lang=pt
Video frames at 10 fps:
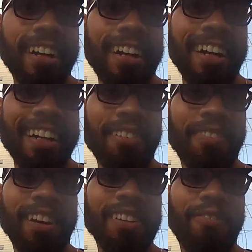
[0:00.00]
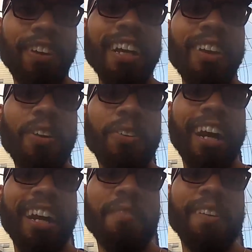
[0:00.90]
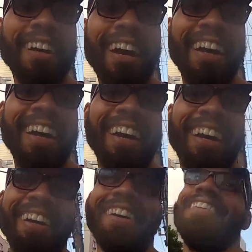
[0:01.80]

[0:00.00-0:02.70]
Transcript: Caraca, velho. Fica logo, caramba. Fica Aê!